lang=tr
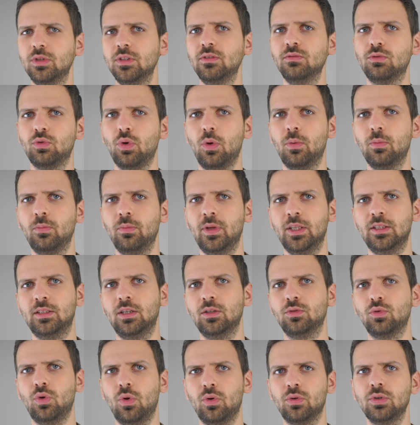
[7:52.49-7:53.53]
Nm
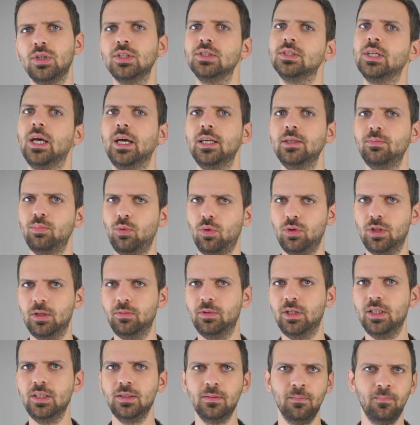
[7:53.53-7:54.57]
torka sahip
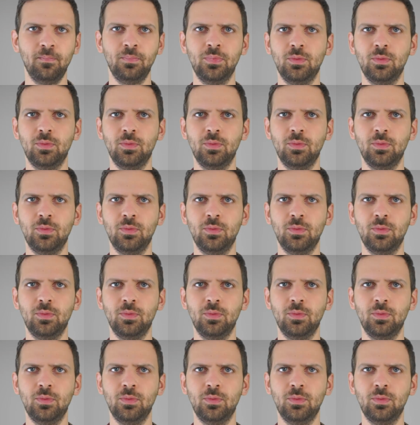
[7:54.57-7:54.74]
olabilir.